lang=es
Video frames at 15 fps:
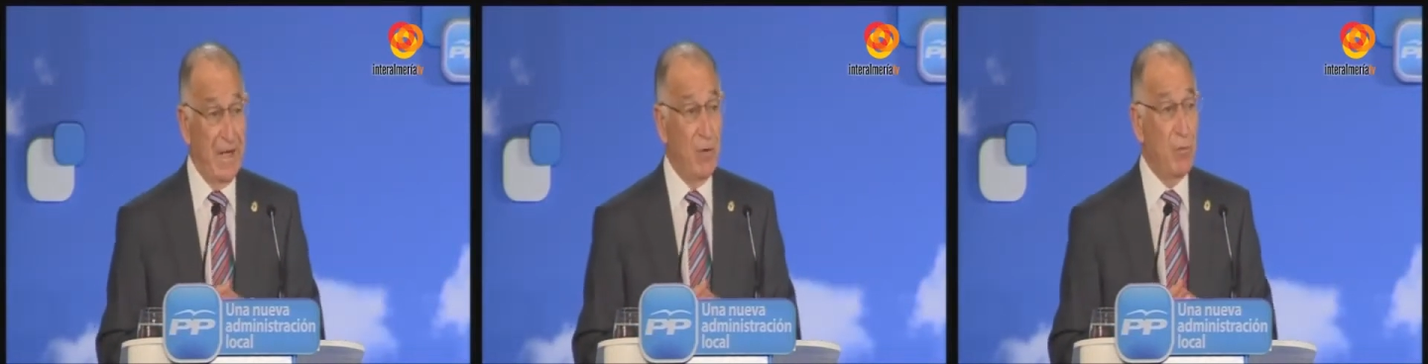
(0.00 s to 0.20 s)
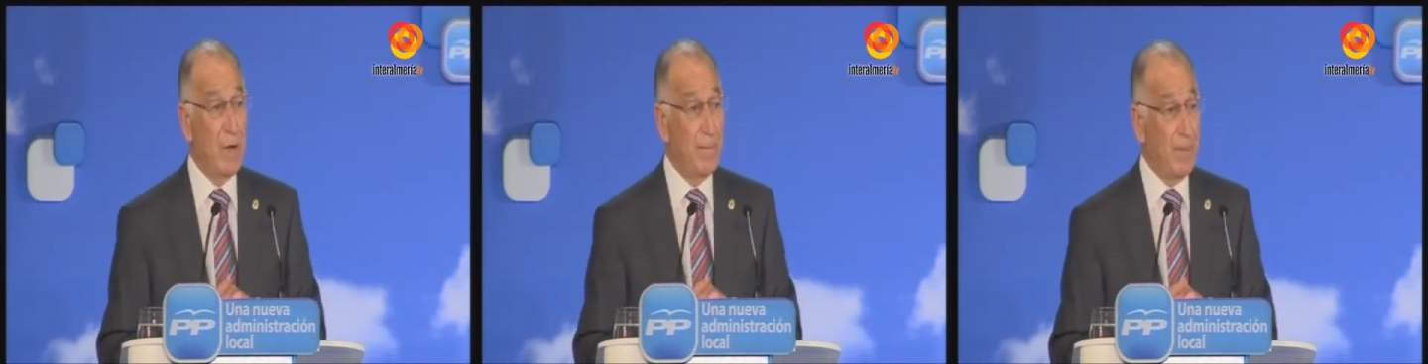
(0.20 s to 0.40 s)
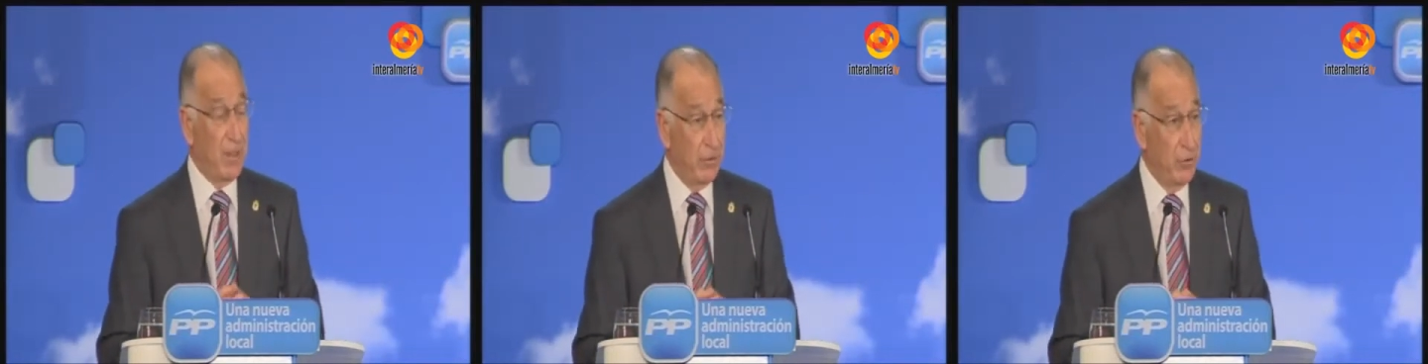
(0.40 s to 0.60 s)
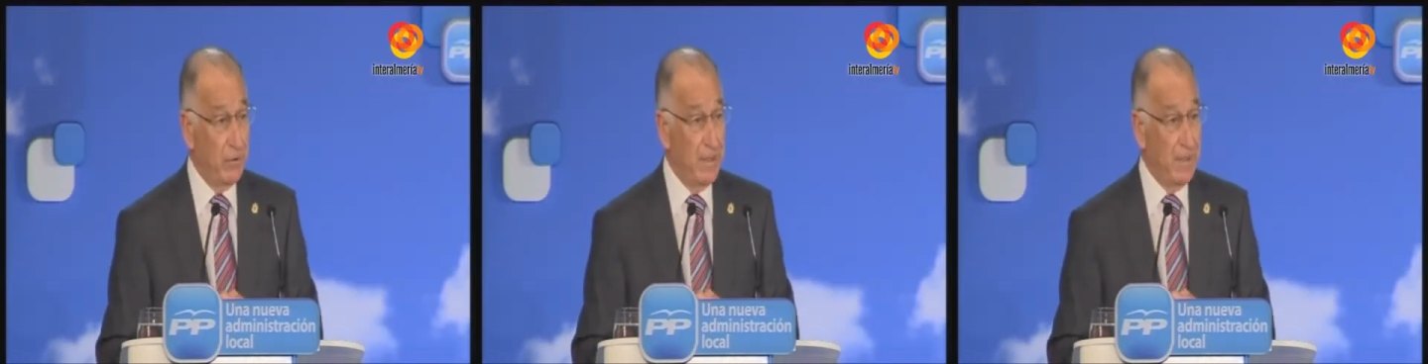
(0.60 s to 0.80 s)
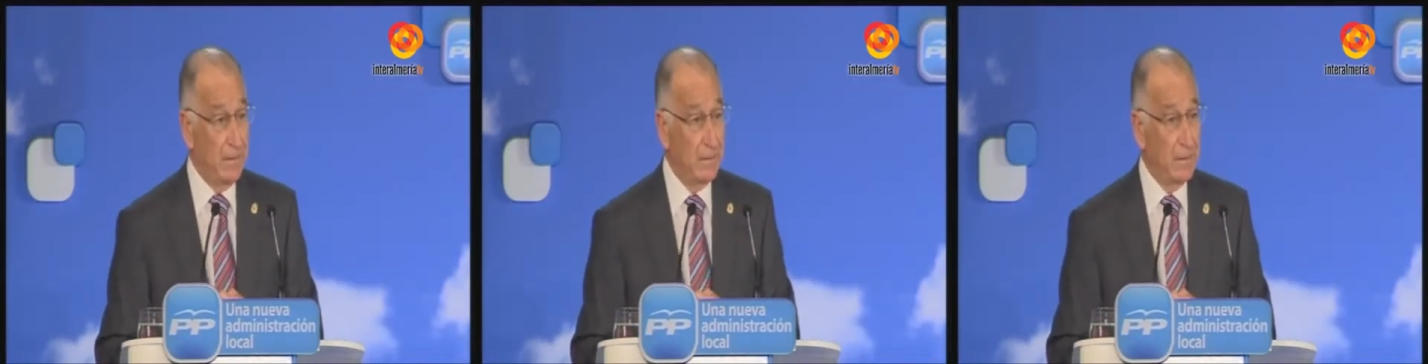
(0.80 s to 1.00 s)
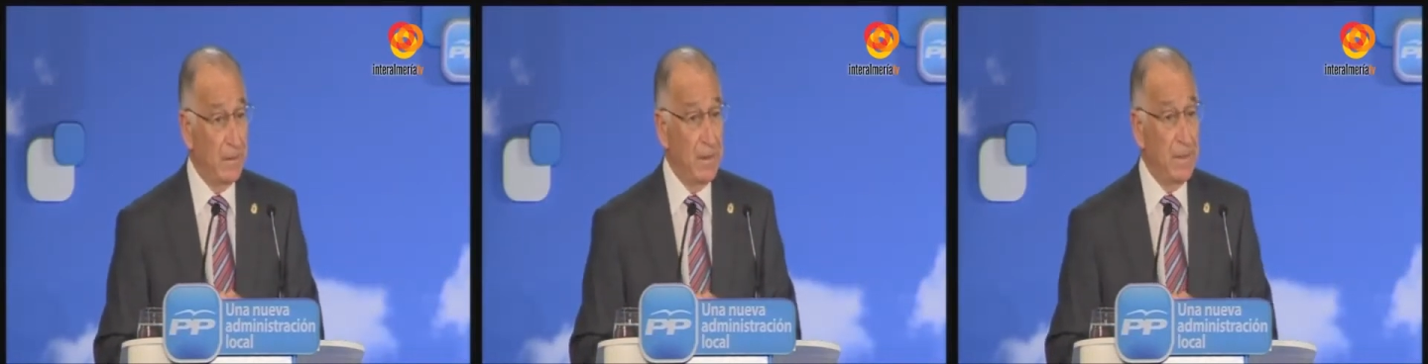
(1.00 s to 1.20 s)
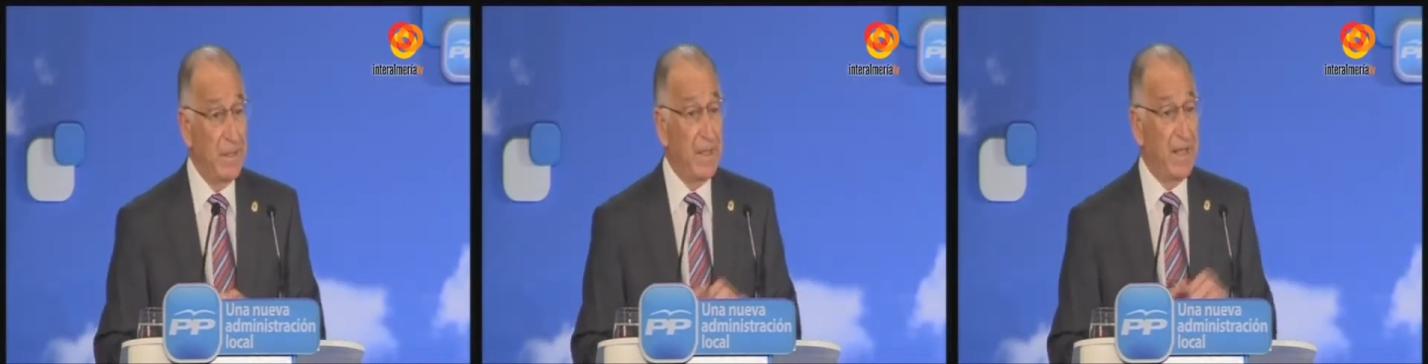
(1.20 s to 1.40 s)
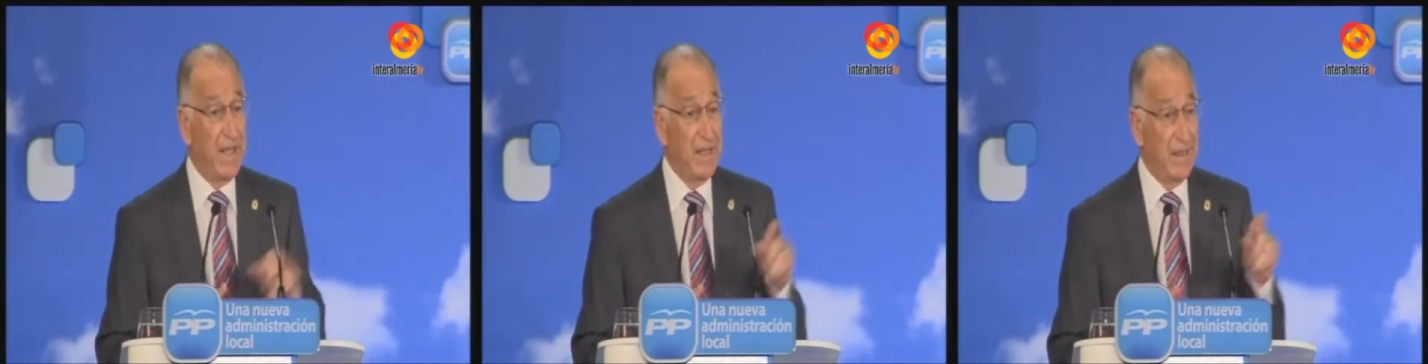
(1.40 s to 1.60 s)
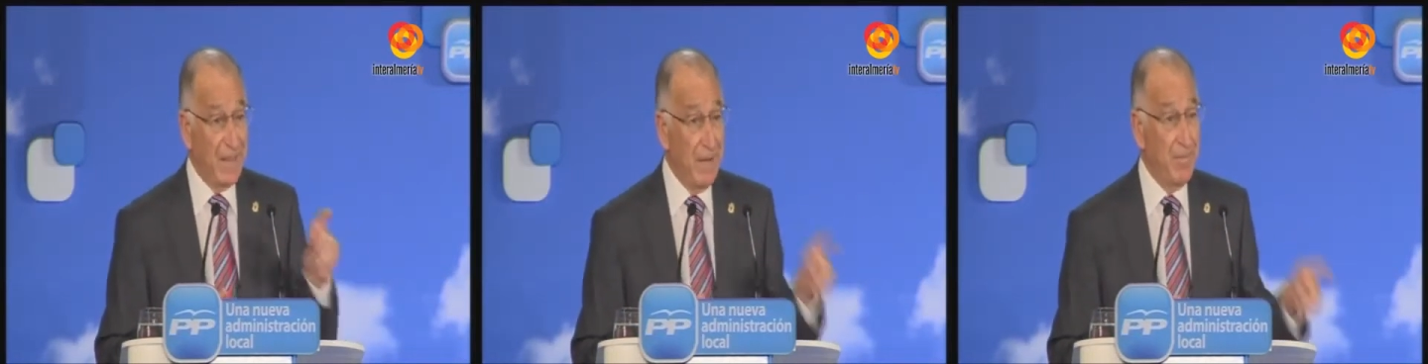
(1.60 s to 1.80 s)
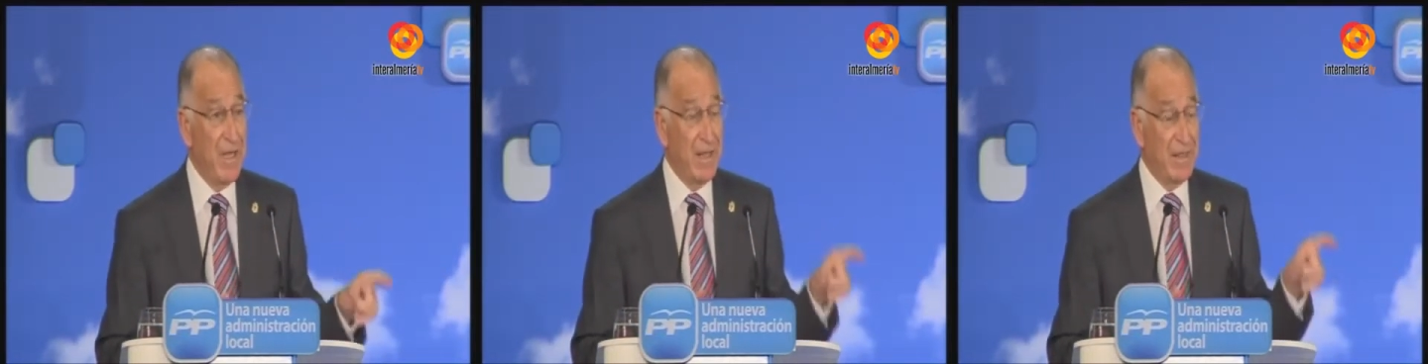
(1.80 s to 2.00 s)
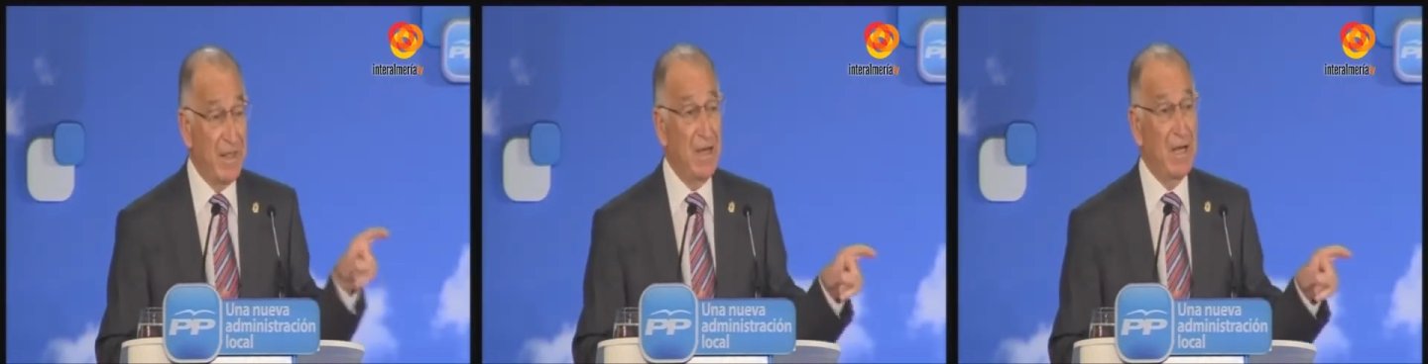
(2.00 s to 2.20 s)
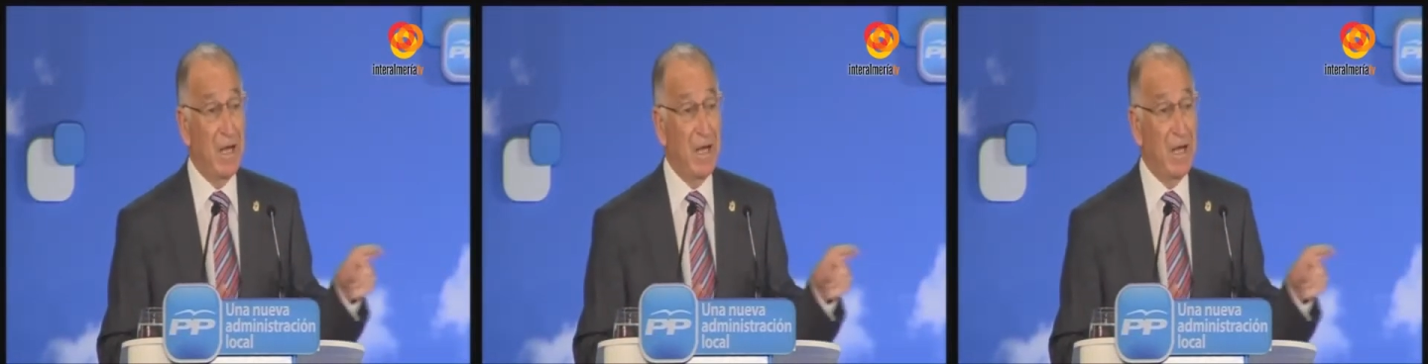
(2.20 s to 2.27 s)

una persona que sabe hacer las